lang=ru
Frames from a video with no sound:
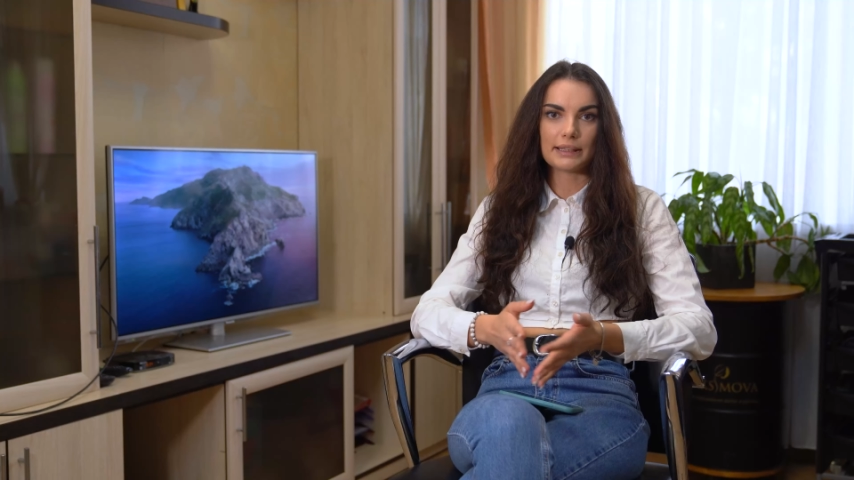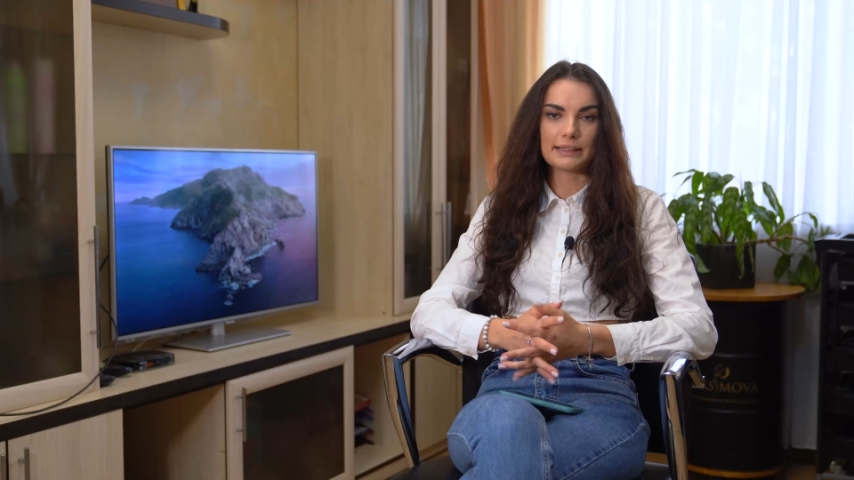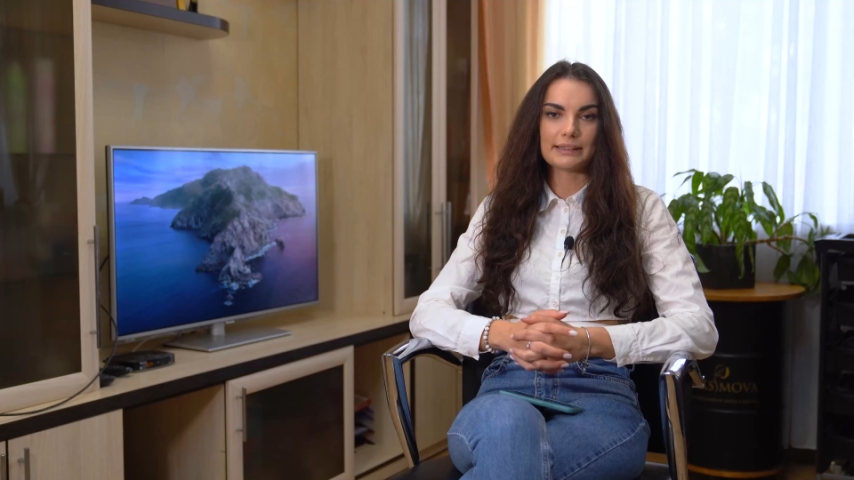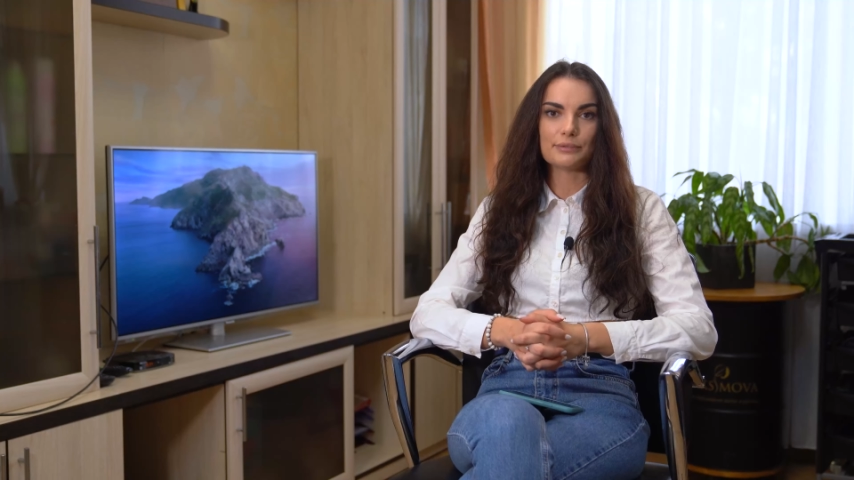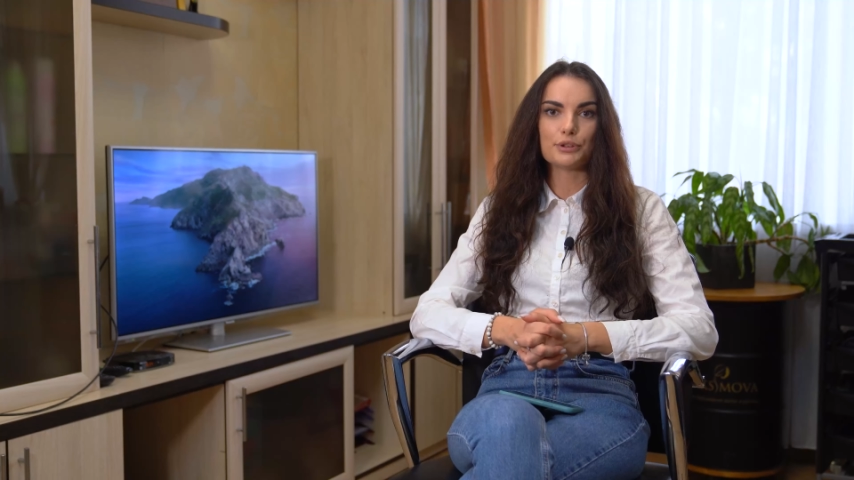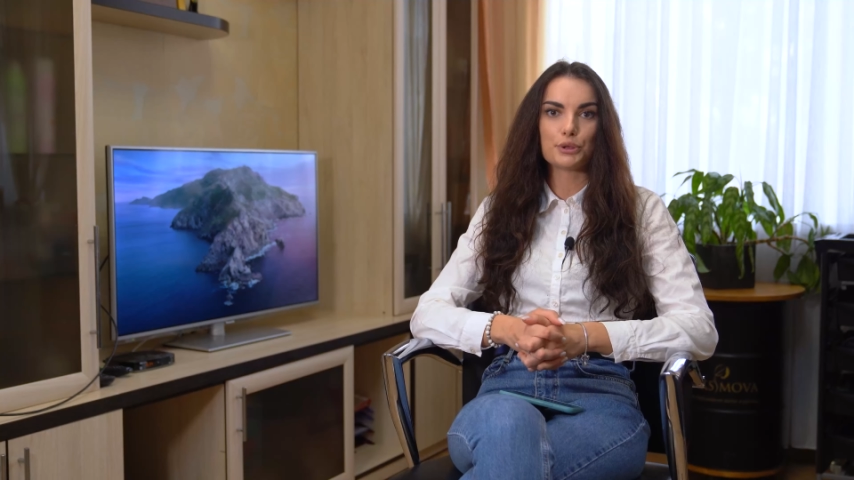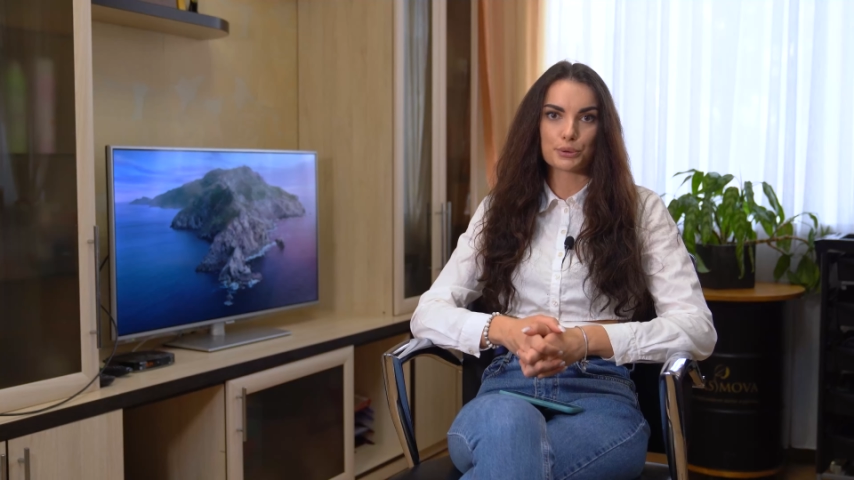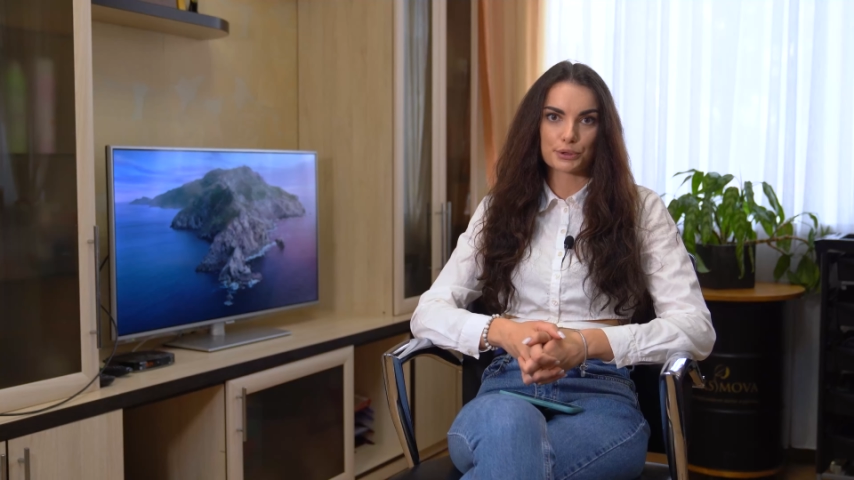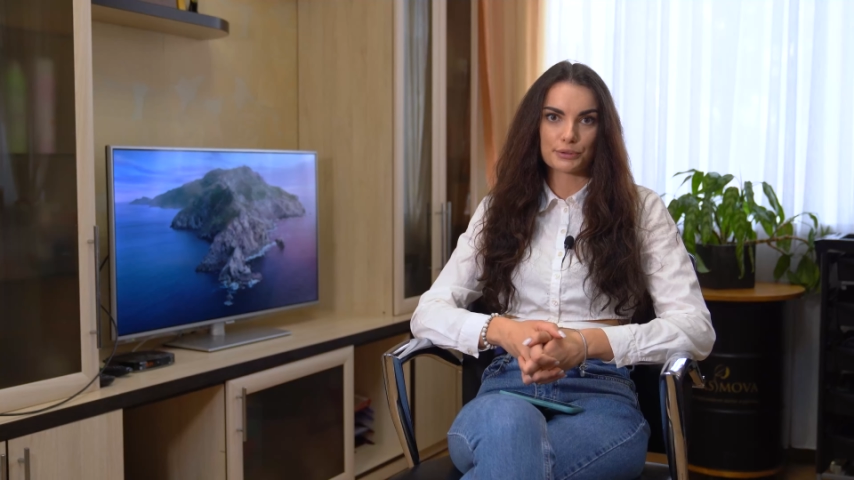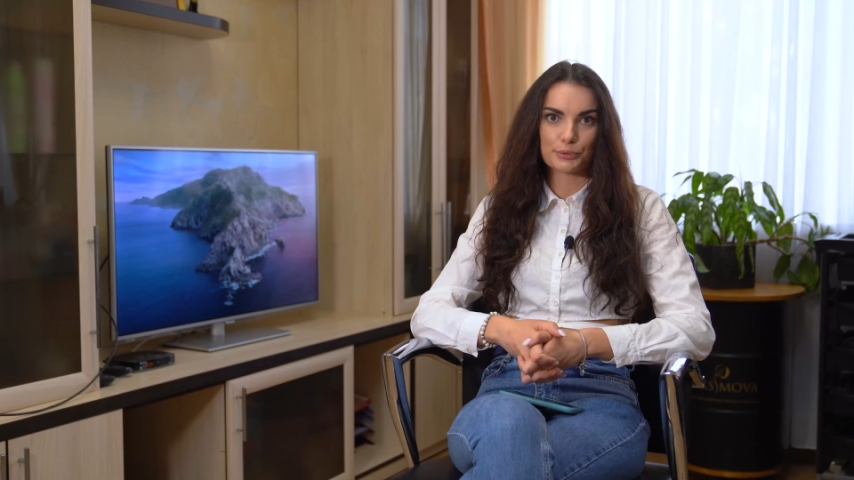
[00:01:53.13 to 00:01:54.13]
эти
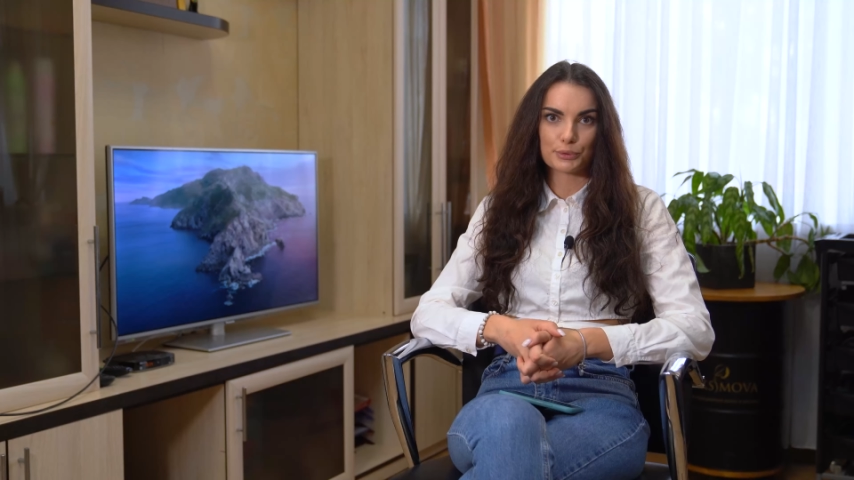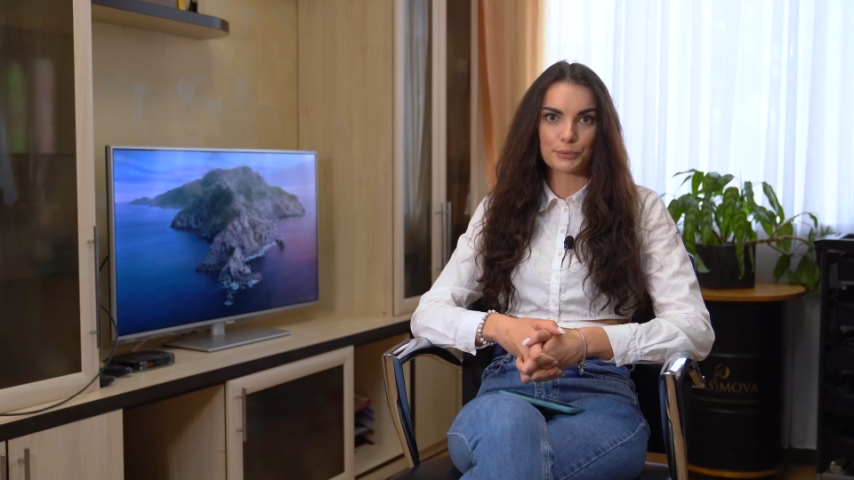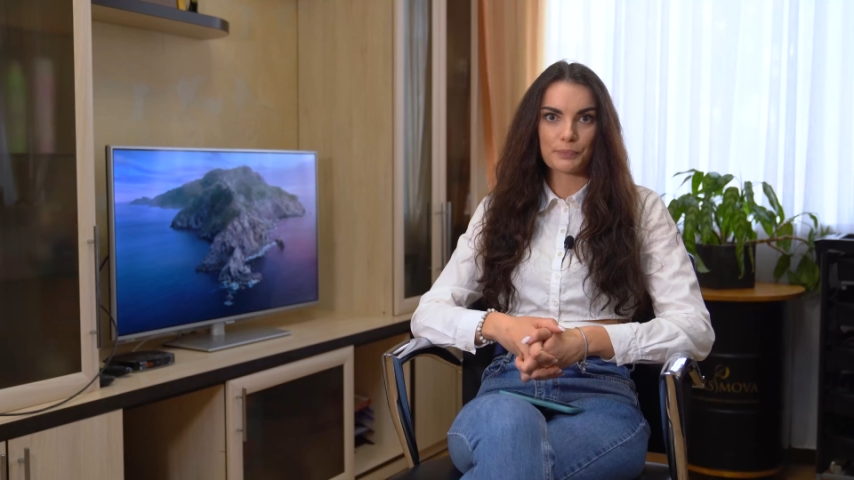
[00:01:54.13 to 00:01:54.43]
вычесывают.